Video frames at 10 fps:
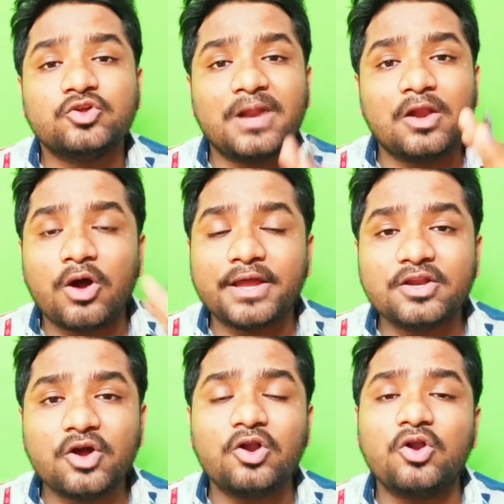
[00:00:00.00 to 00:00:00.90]
তোমরা লগ
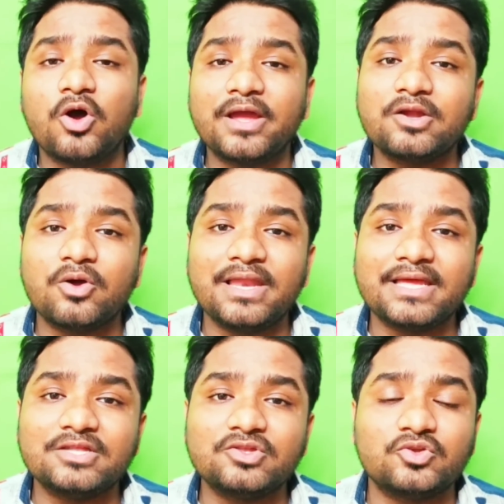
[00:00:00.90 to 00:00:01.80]
ইন করো লগ ইন করলে
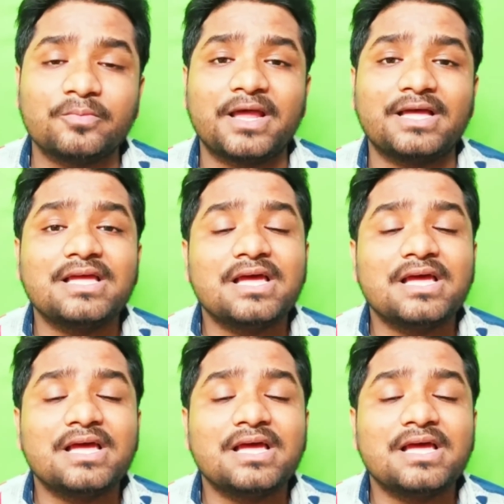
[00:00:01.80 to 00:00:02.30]
কিন্তু তোমরা